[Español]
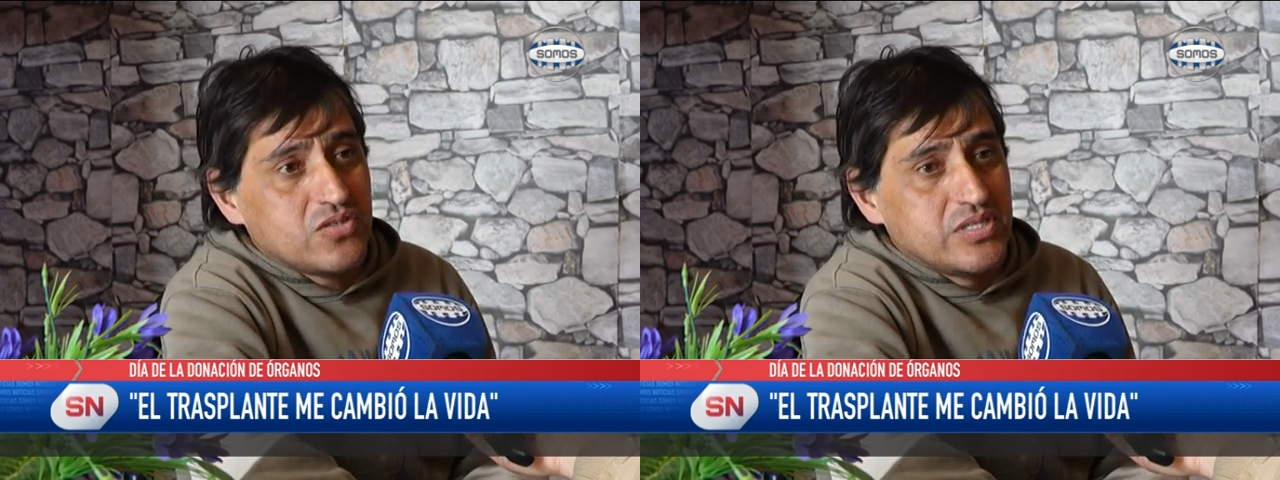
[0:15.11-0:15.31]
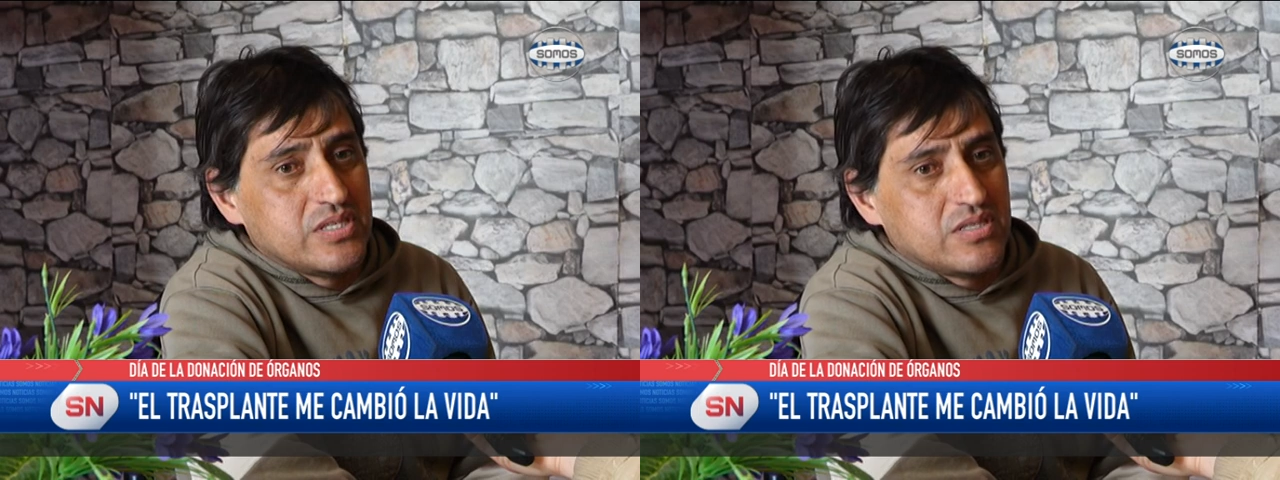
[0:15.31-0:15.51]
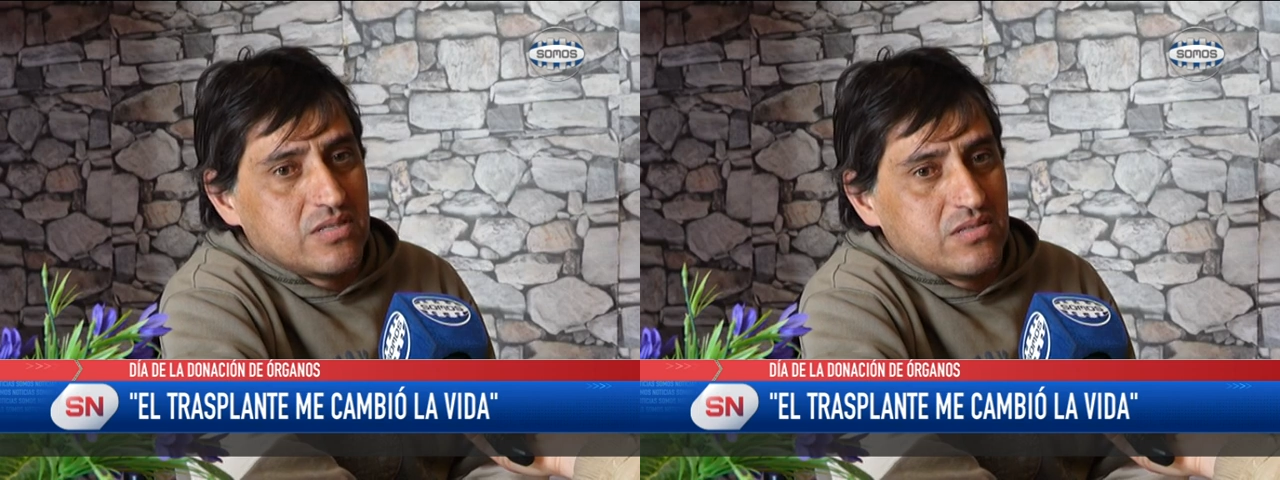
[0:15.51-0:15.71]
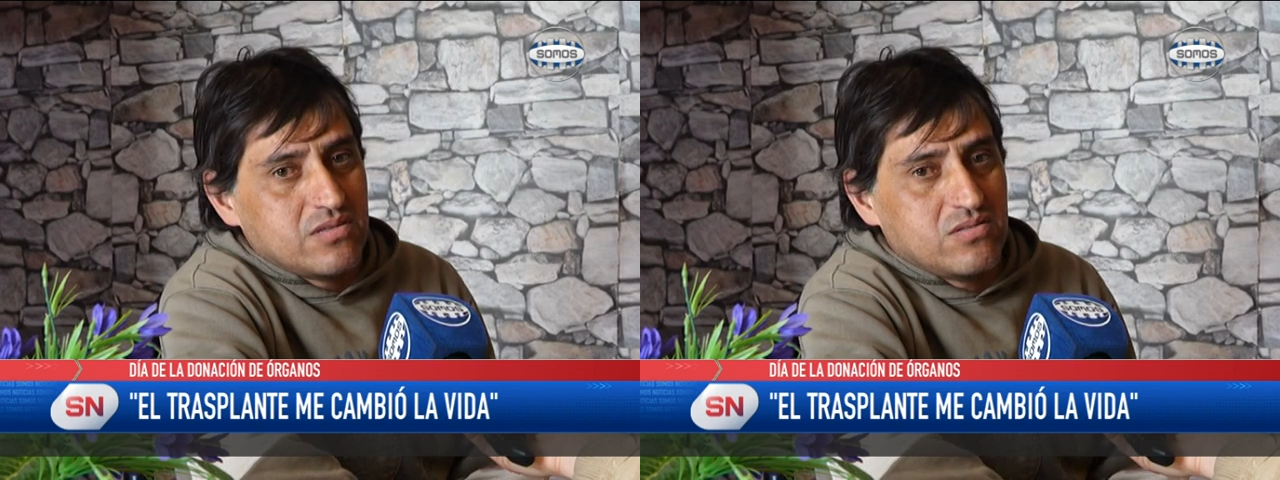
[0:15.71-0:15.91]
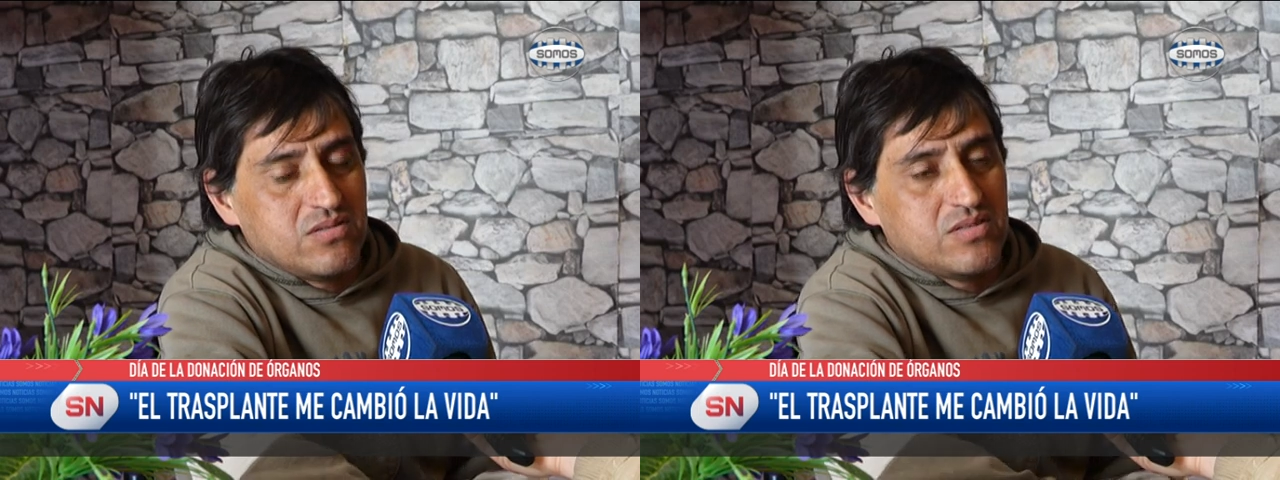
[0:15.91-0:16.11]
y,
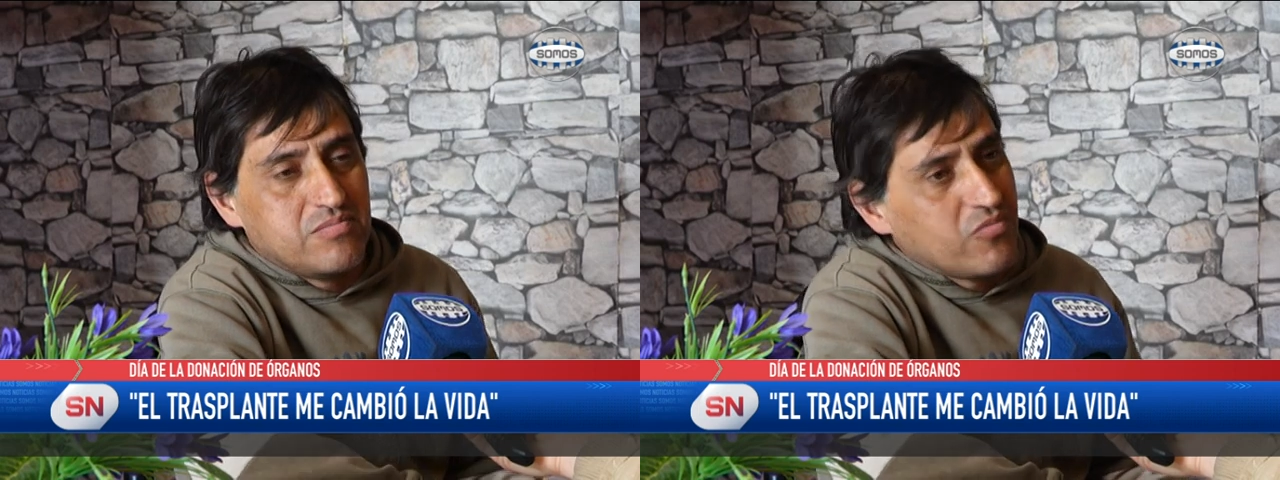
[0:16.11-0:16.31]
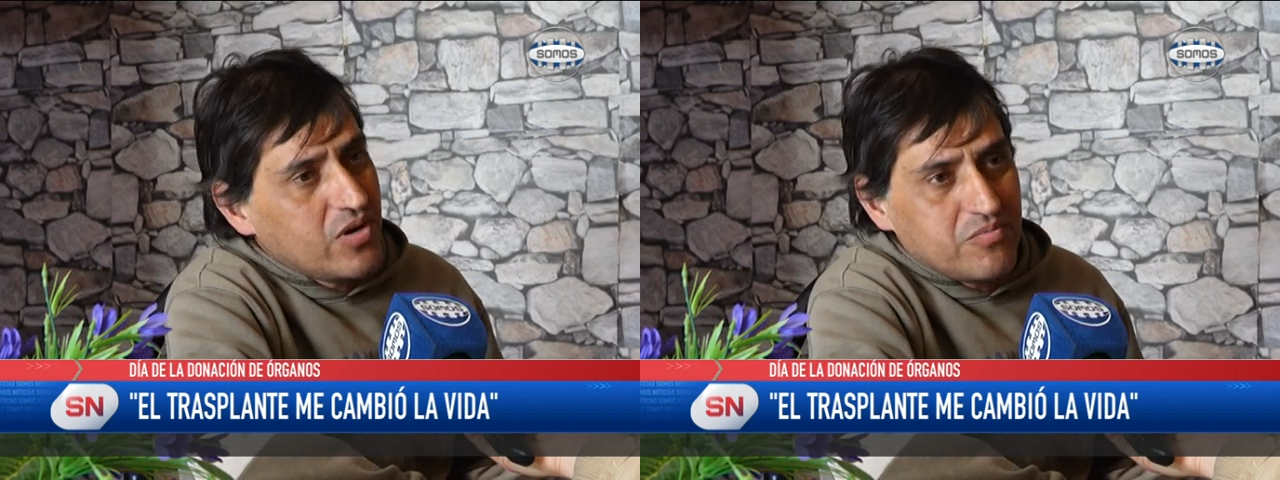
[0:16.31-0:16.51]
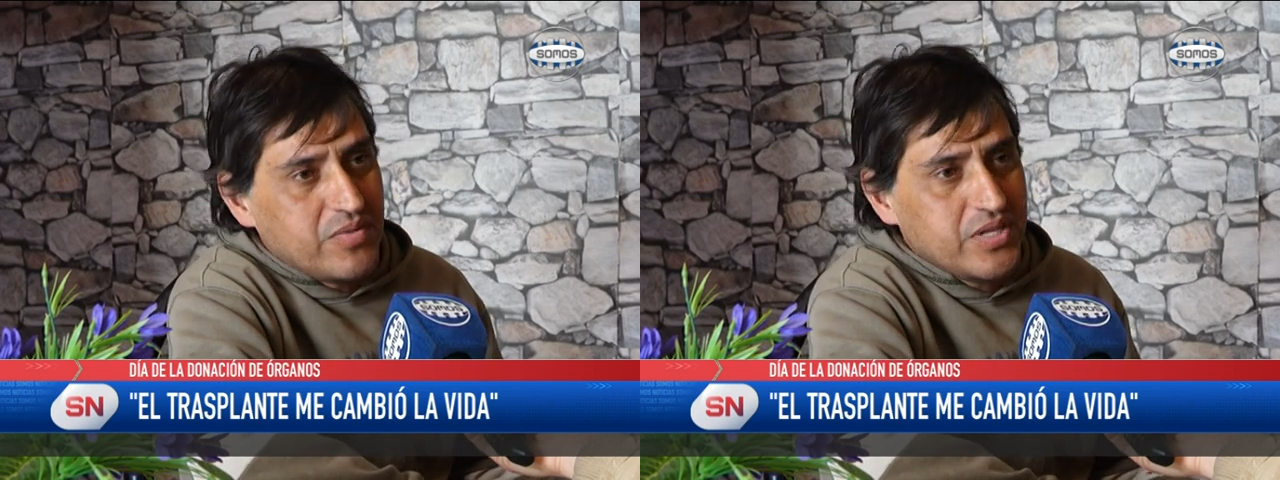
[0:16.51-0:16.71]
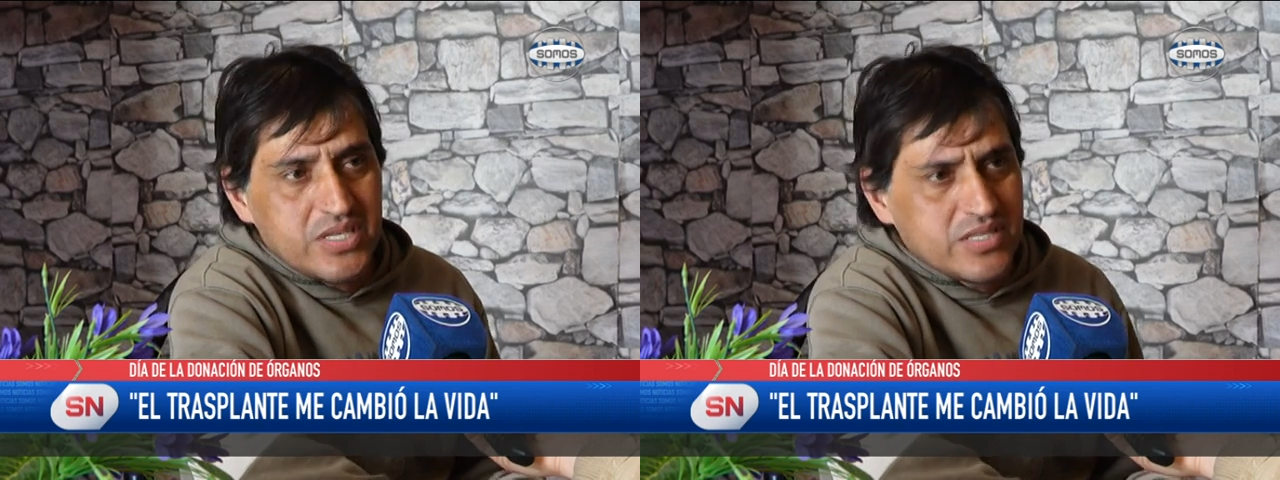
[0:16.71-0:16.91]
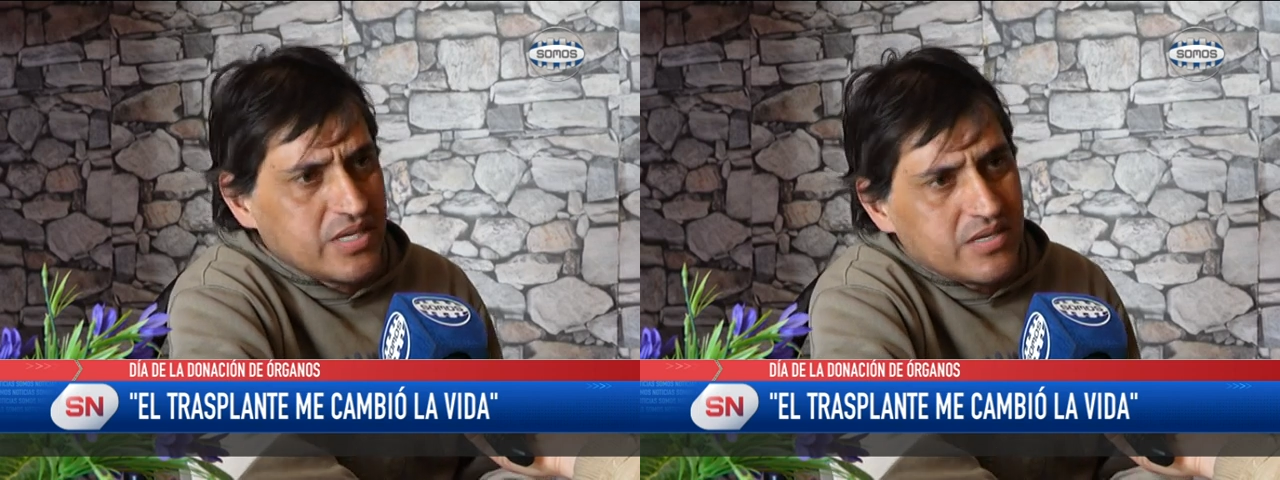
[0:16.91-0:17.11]
bueno, me
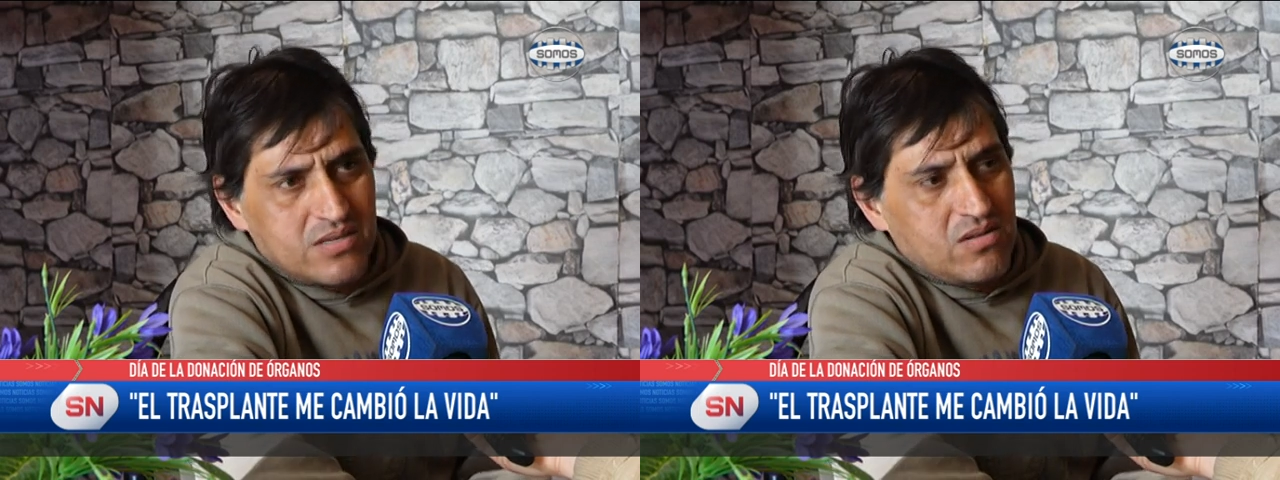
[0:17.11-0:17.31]
dice,